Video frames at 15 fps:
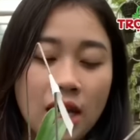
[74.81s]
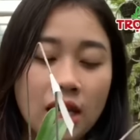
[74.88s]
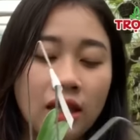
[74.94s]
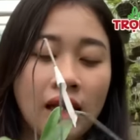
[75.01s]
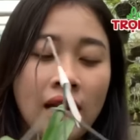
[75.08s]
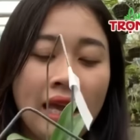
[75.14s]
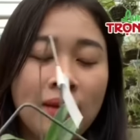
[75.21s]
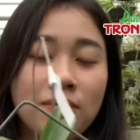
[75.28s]
Nên
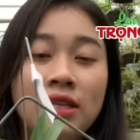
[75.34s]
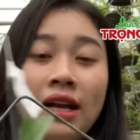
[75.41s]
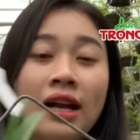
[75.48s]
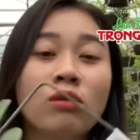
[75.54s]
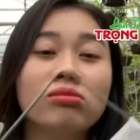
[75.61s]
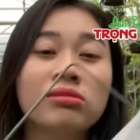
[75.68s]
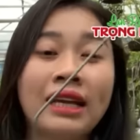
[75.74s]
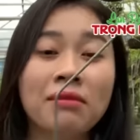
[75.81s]
là em sẽ
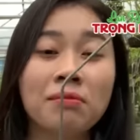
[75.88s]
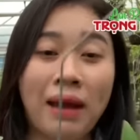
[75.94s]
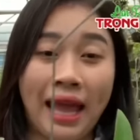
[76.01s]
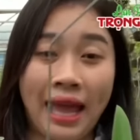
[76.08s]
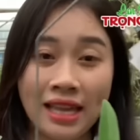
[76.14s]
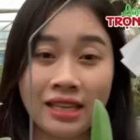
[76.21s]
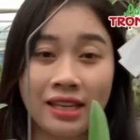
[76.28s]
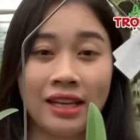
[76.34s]
không tách mã
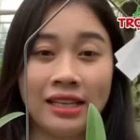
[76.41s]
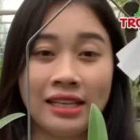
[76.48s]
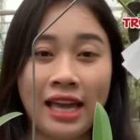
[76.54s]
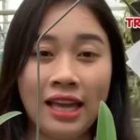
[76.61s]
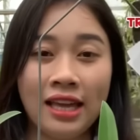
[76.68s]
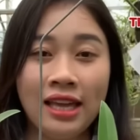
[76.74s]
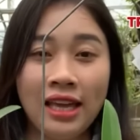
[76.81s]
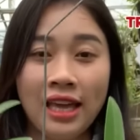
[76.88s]
nha cả nhà.
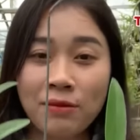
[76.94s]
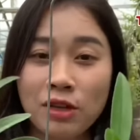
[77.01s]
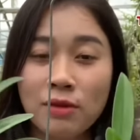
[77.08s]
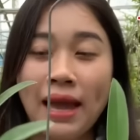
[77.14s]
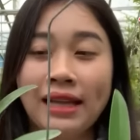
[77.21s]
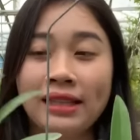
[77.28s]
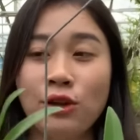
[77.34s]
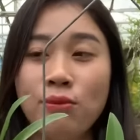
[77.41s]
Em cứ
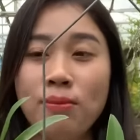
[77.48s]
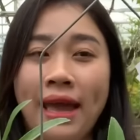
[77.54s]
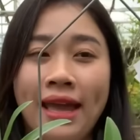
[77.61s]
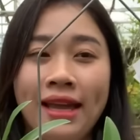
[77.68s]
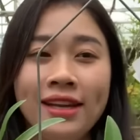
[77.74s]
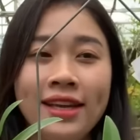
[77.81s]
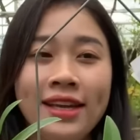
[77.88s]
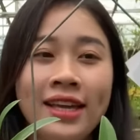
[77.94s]
bán theo mã
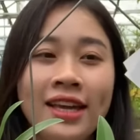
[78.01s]
đi.